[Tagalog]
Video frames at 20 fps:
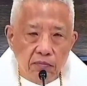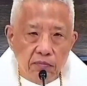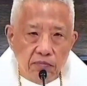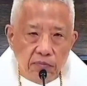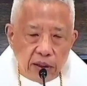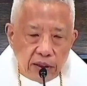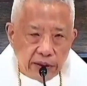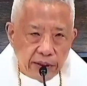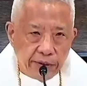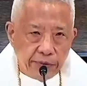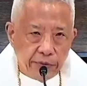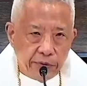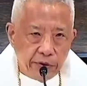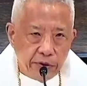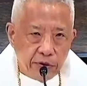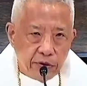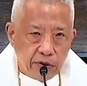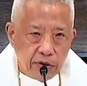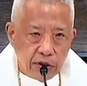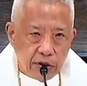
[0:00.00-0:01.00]

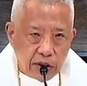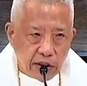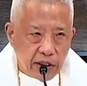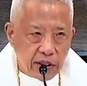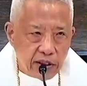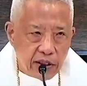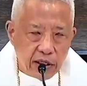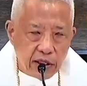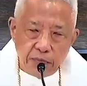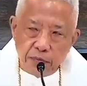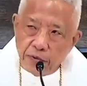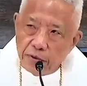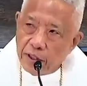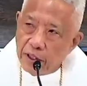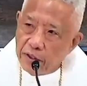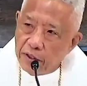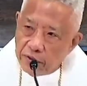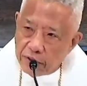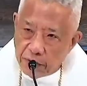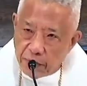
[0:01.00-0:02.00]
Pagkatapos, tagdasal po
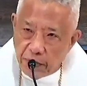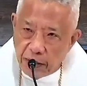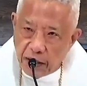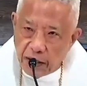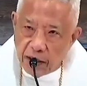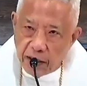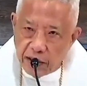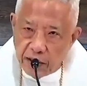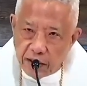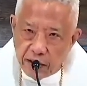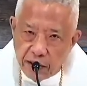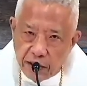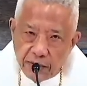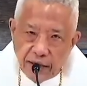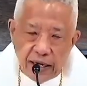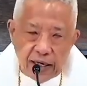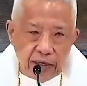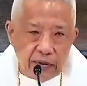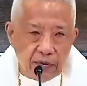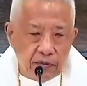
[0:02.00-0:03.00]
tayo sa banal na
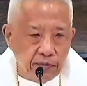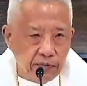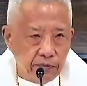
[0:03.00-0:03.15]
diwa.